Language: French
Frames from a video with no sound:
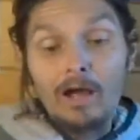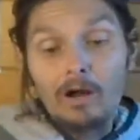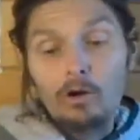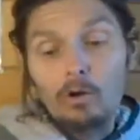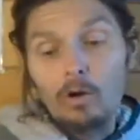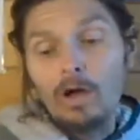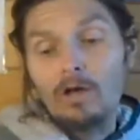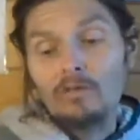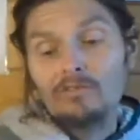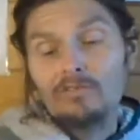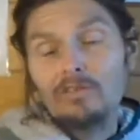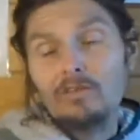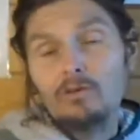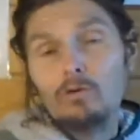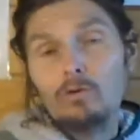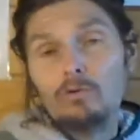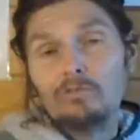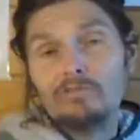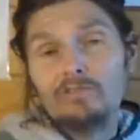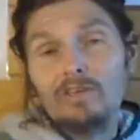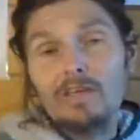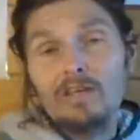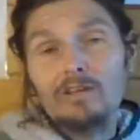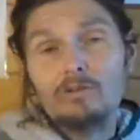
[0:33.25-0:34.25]
Alors, en ce qui
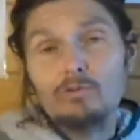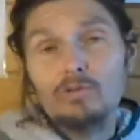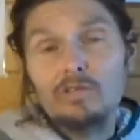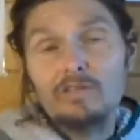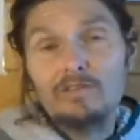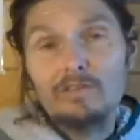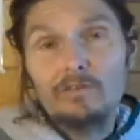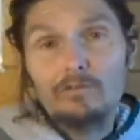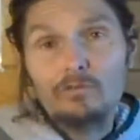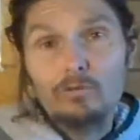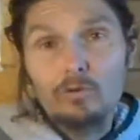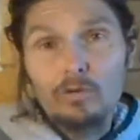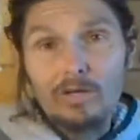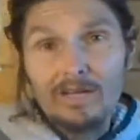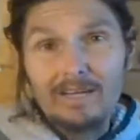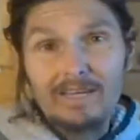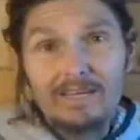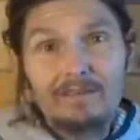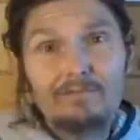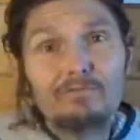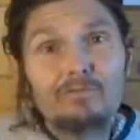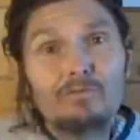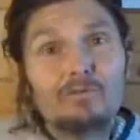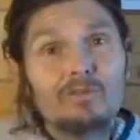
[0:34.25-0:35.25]
concerne l'utilisation de la
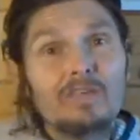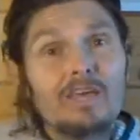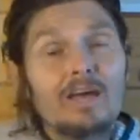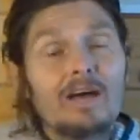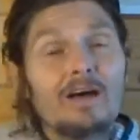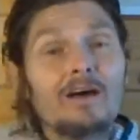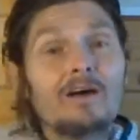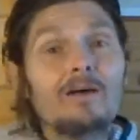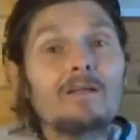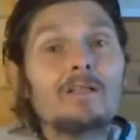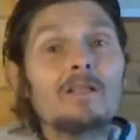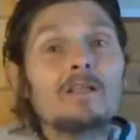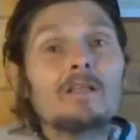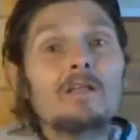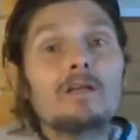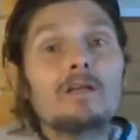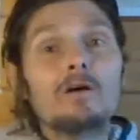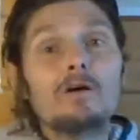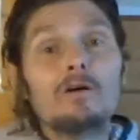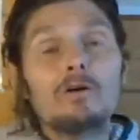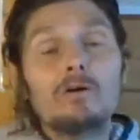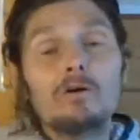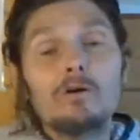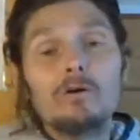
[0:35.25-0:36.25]
griffonia,
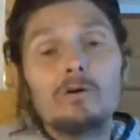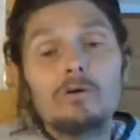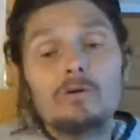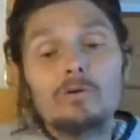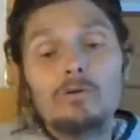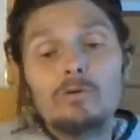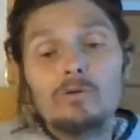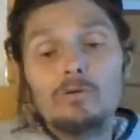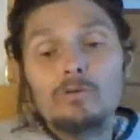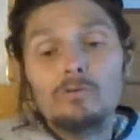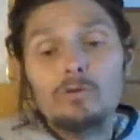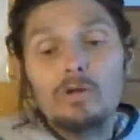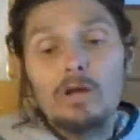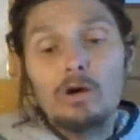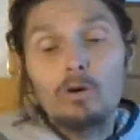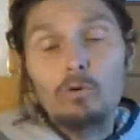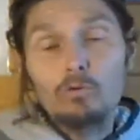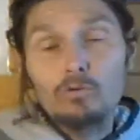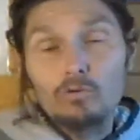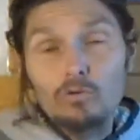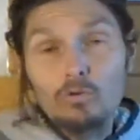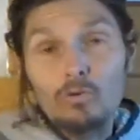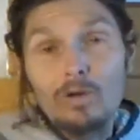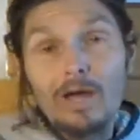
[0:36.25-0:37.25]
euh, de la
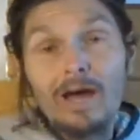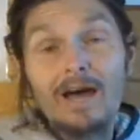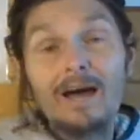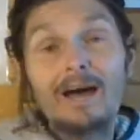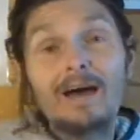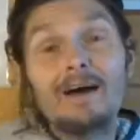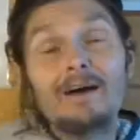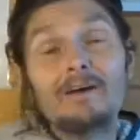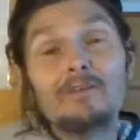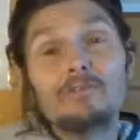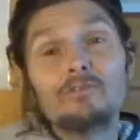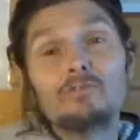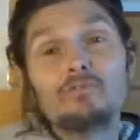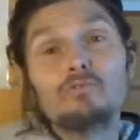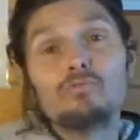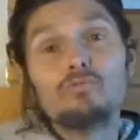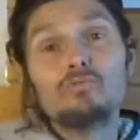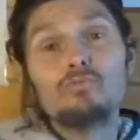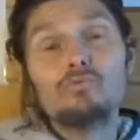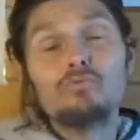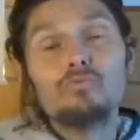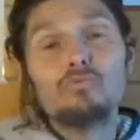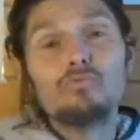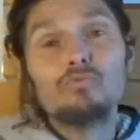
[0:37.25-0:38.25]
rhodiola,
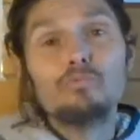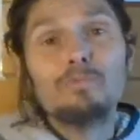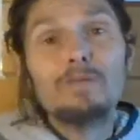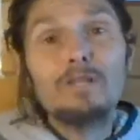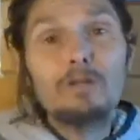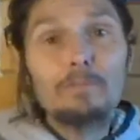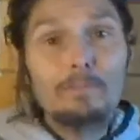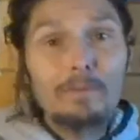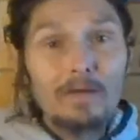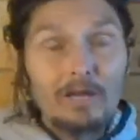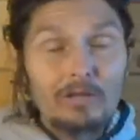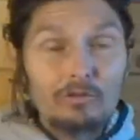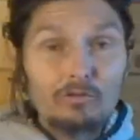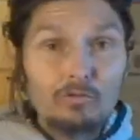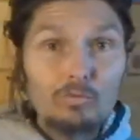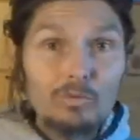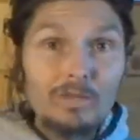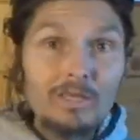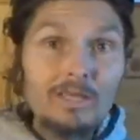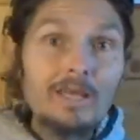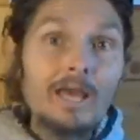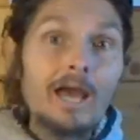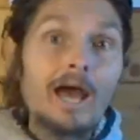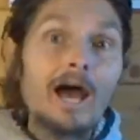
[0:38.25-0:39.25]
du
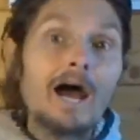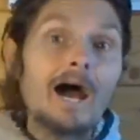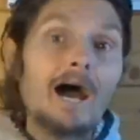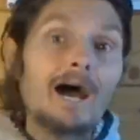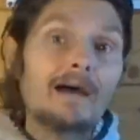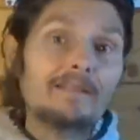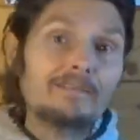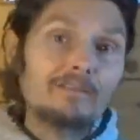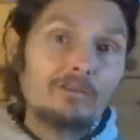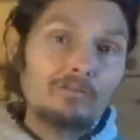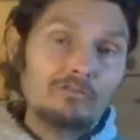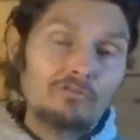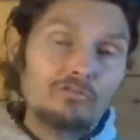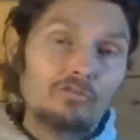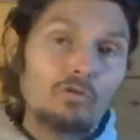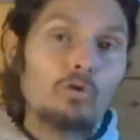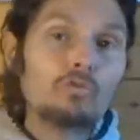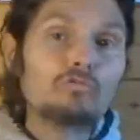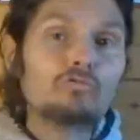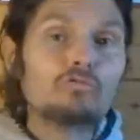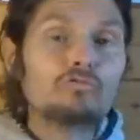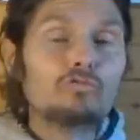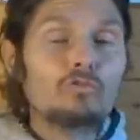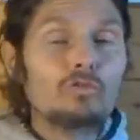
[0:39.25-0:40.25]
millepertuis,
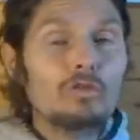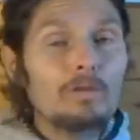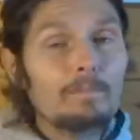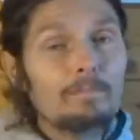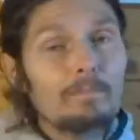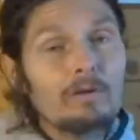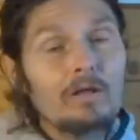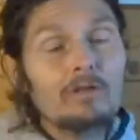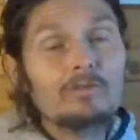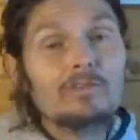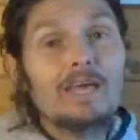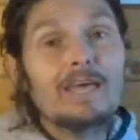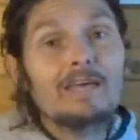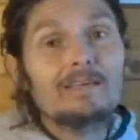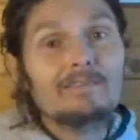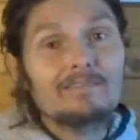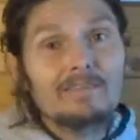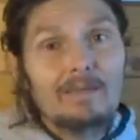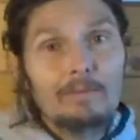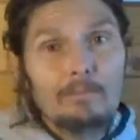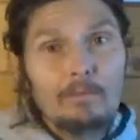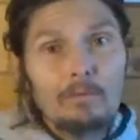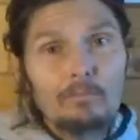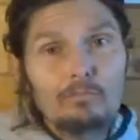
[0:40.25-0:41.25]
attention, ce sont des plantes
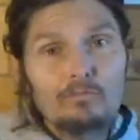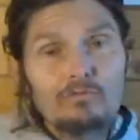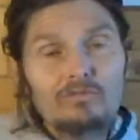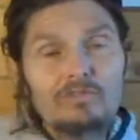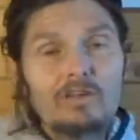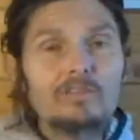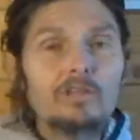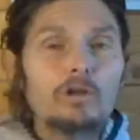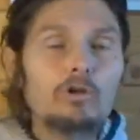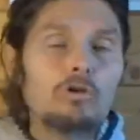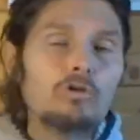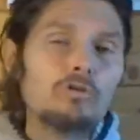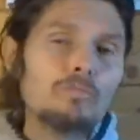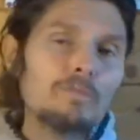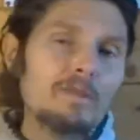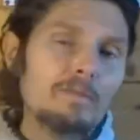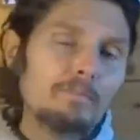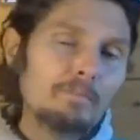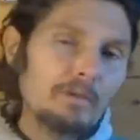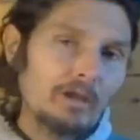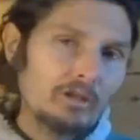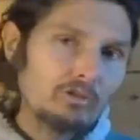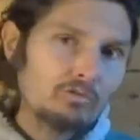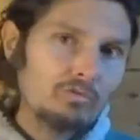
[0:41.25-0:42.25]
extrêmement puissantes. Alors, le
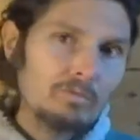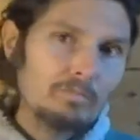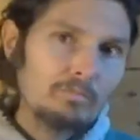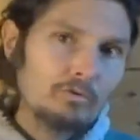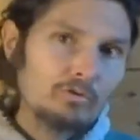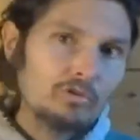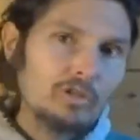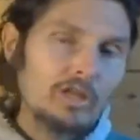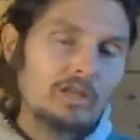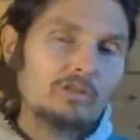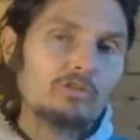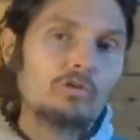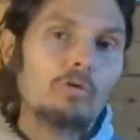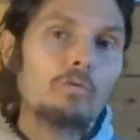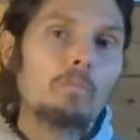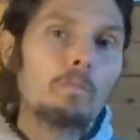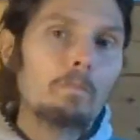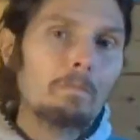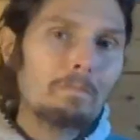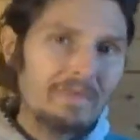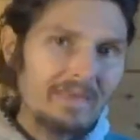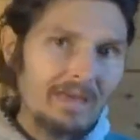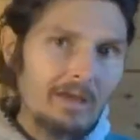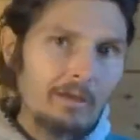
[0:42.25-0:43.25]
millepertuis peut être
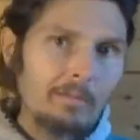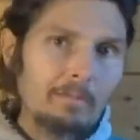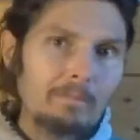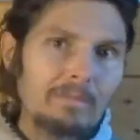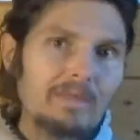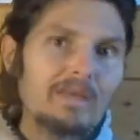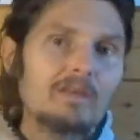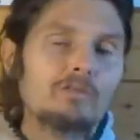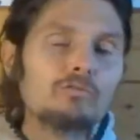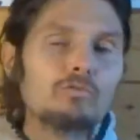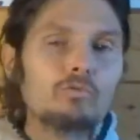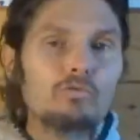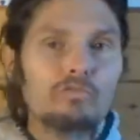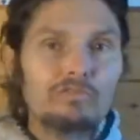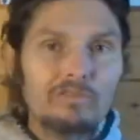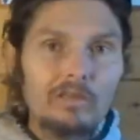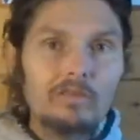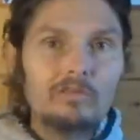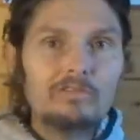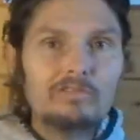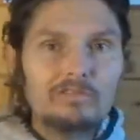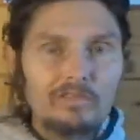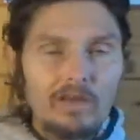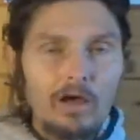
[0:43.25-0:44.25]
bien, bien
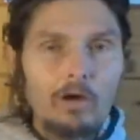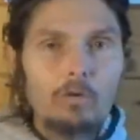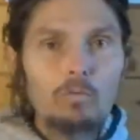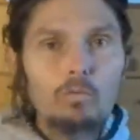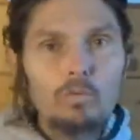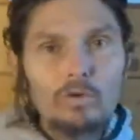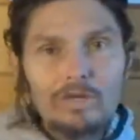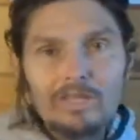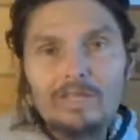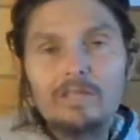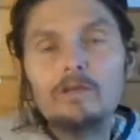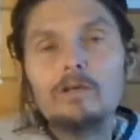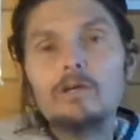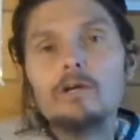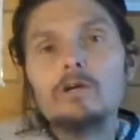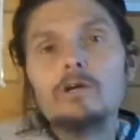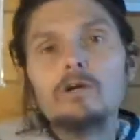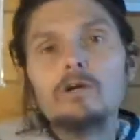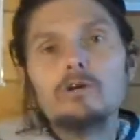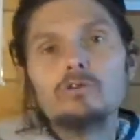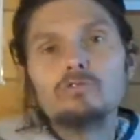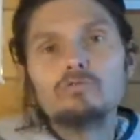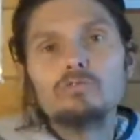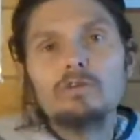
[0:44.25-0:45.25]
dosé, ça oui,
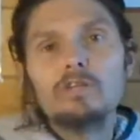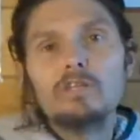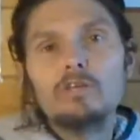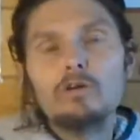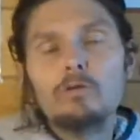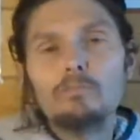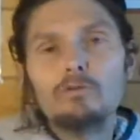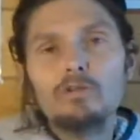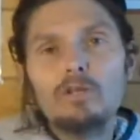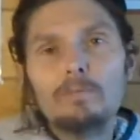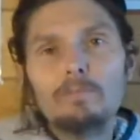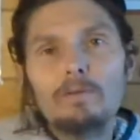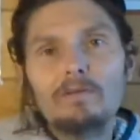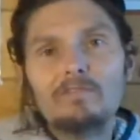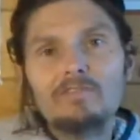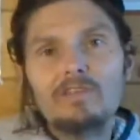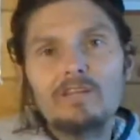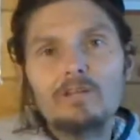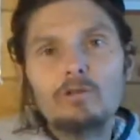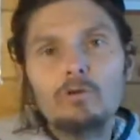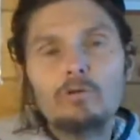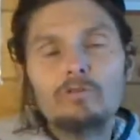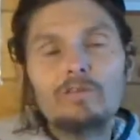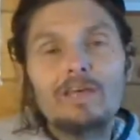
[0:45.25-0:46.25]
je vous l'ai dit, on peut
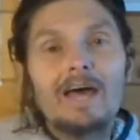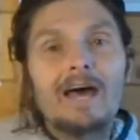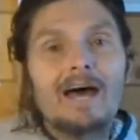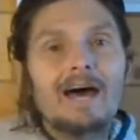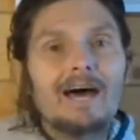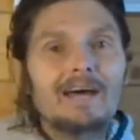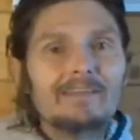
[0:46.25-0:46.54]
dépasser les doses.